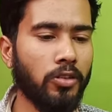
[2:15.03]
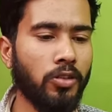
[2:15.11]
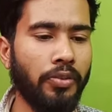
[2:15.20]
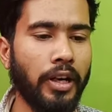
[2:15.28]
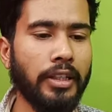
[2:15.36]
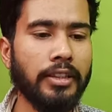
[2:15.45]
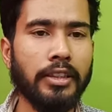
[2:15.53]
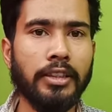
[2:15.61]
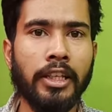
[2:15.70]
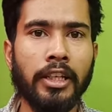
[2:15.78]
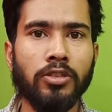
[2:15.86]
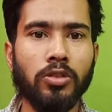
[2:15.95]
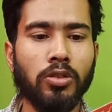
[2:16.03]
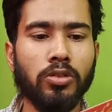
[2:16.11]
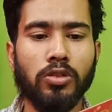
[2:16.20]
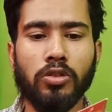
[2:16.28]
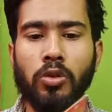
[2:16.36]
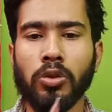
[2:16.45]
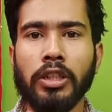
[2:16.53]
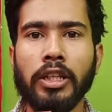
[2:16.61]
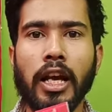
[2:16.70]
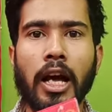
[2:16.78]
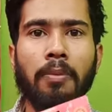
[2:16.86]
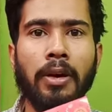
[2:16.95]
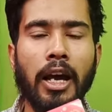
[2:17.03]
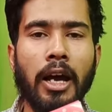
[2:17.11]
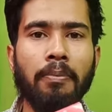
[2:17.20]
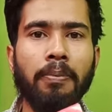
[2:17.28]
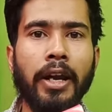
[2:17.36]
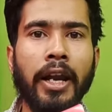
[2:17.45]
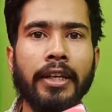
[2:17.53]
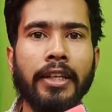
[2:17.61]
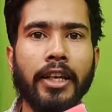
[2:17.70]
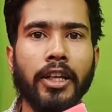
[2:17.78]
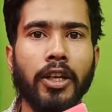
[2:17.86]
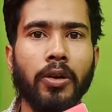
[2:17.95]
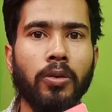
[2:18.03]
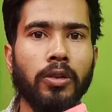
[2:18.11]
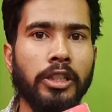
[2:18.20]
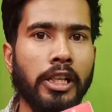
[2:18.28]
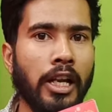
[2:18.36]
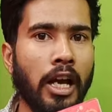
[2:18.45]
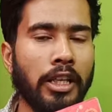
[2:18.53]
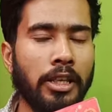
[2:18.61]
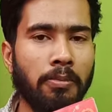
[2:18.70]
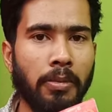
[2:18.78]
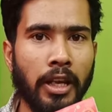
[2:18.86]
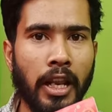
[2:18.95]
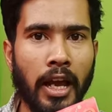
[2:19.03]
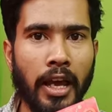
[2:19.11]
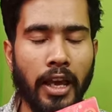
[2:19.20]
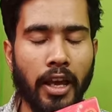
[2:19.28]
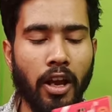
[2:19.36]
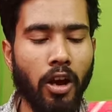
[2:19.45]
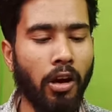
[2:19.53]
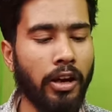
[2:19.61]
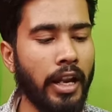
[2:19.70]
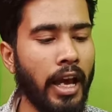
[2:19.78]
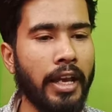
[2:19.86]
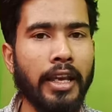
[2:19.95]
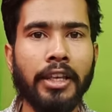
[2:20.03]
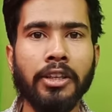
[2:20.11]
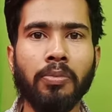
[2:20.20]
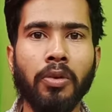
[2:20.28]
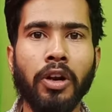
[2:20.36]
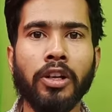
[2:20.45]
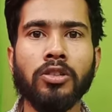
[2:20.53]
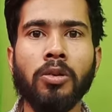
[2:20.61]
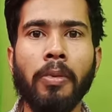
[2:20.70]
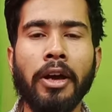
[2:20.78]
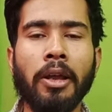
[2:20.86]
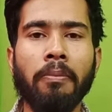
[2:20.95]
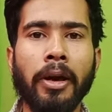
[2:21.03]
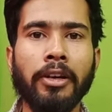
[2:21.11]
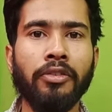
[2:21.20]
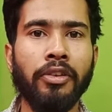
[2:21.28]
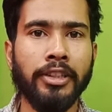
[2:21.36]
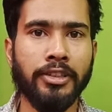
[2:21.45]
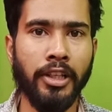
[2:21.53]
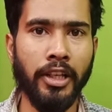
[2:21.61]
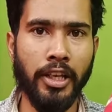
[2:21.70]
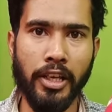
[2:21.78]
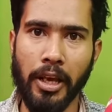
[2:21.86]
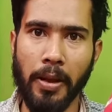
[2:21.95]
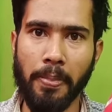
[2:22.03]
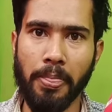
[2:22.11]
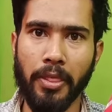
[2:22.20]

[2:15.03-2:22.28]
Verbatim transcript: तो फ्रेंड्स ये जो ज्योति यहाँ पर आप ब्रांड देख रहे हो ये ना ही मेरा है और ना ही इस प्रोडक्ट को मैंने मैन्युफैक्चरिंग की है